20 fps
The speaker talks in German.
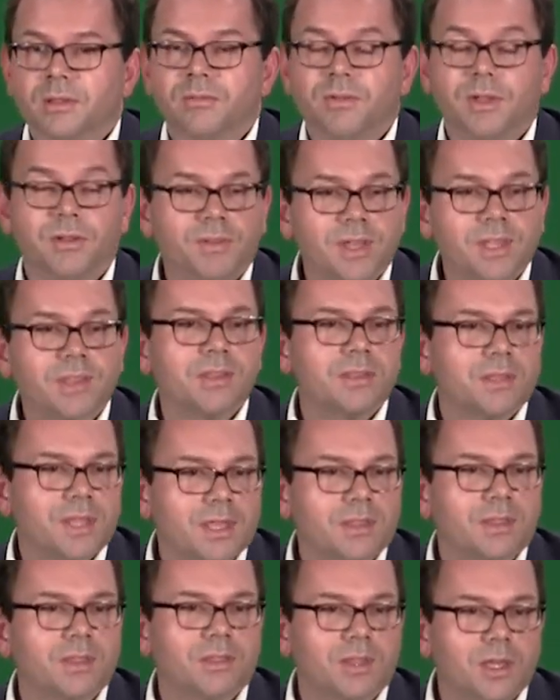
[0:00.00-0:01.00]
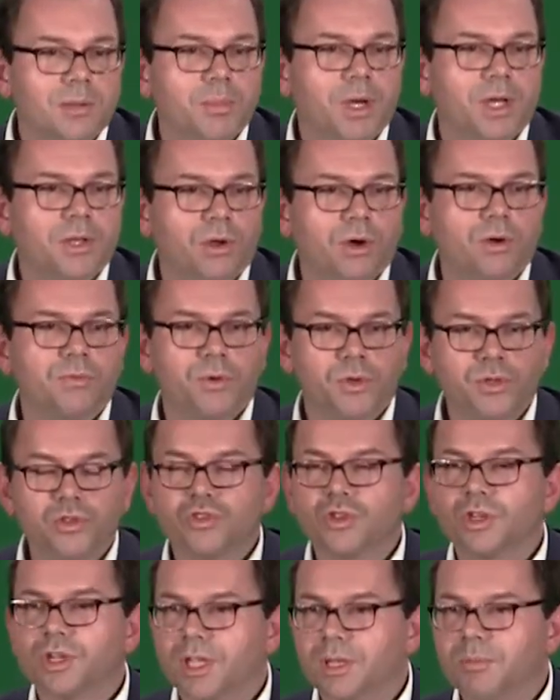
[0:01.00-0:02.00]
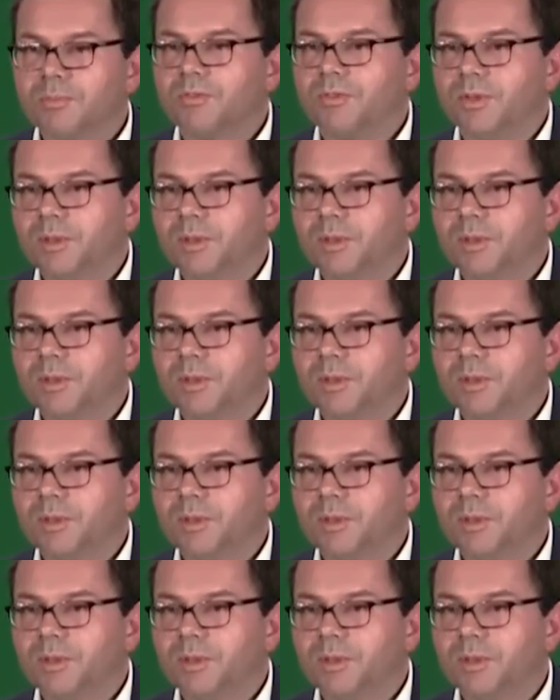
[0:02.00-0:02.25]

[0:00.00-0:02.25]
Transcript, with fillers: Wir wissen, dass es immer noch Wünsche gibt,